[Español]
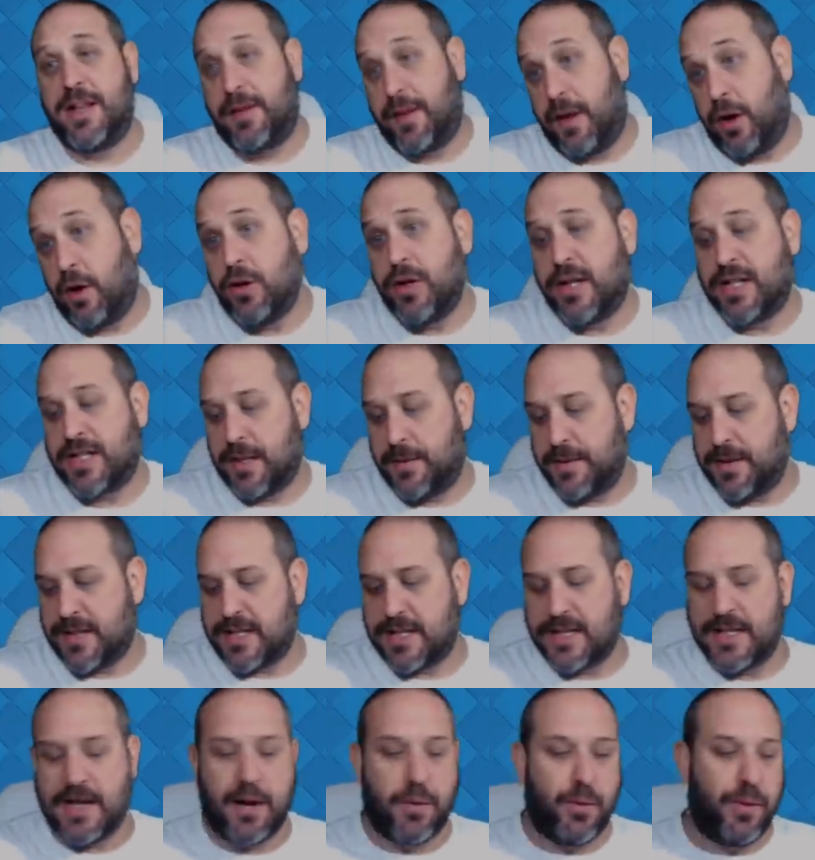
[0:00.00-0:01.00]
Diego, ya sabéis
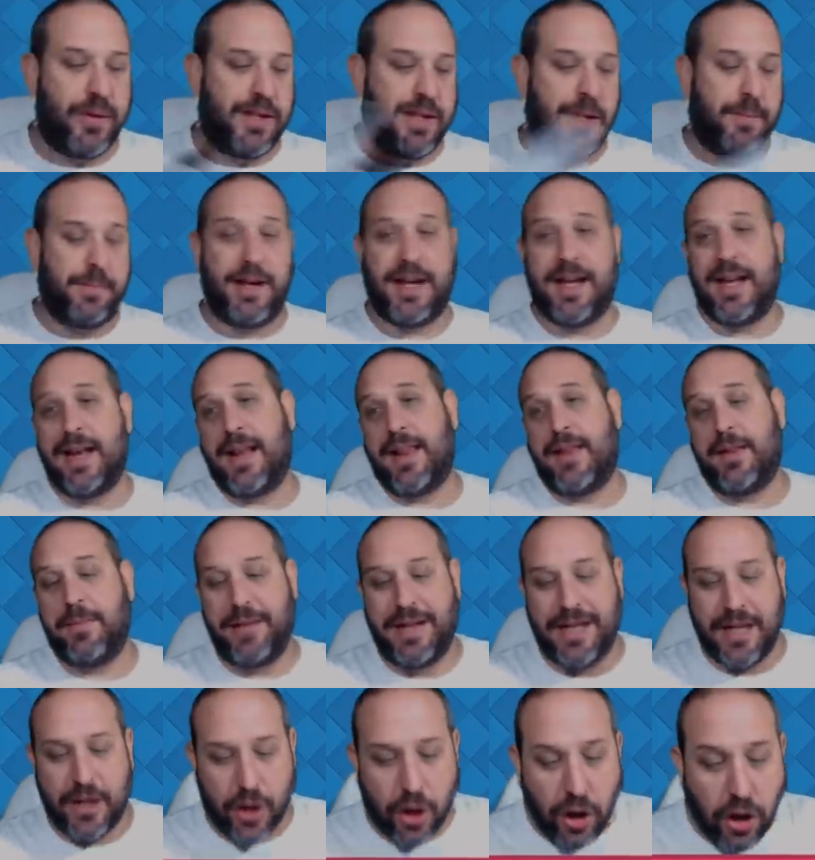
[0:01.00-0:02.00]
que es la cuenta peque, la de
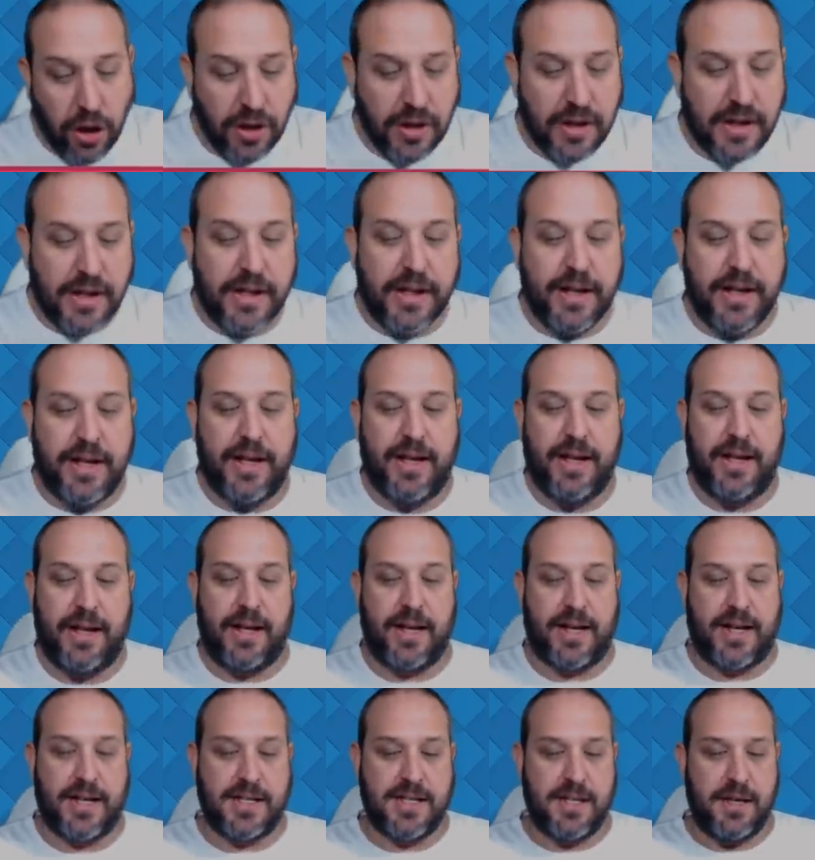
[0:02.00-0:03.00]
mi hijo,
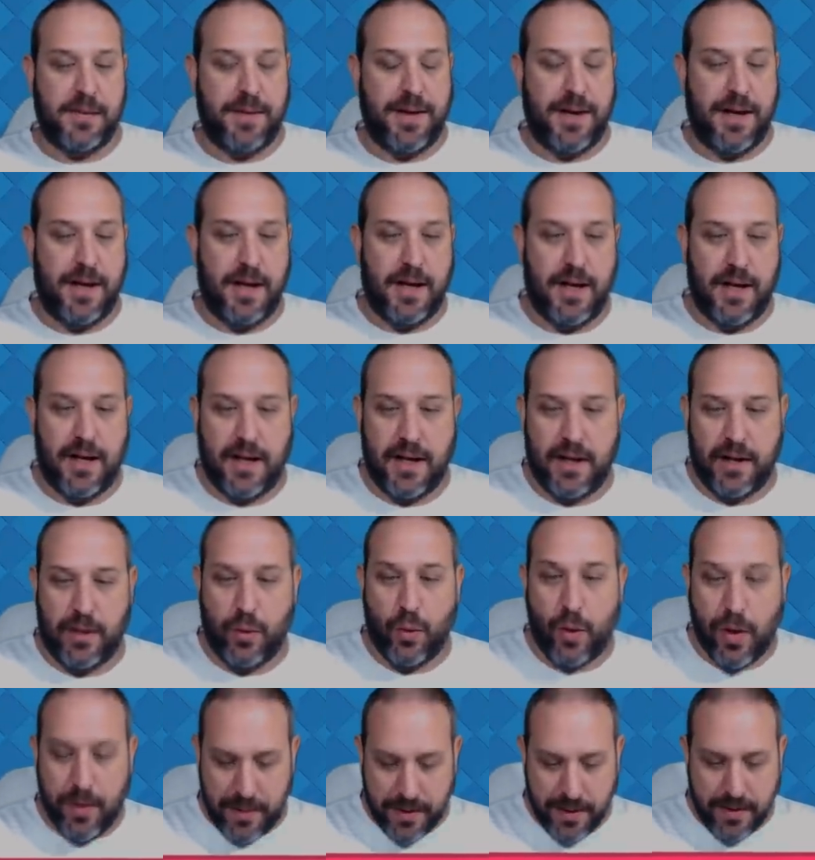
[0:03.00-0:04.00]
eh, que es nivel
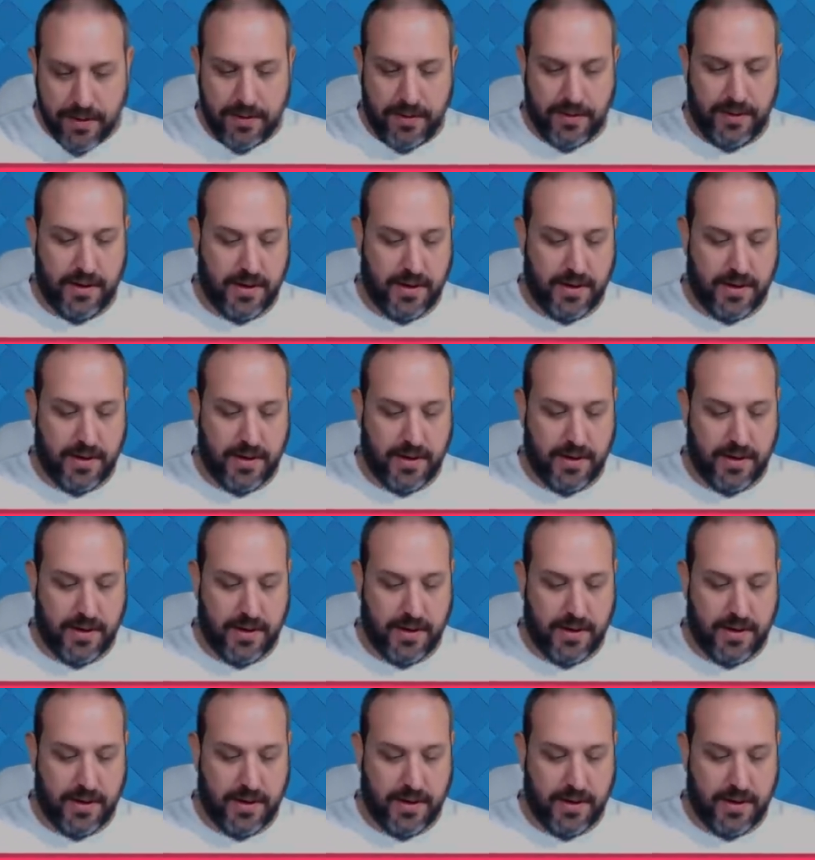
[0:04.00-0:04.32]
9 y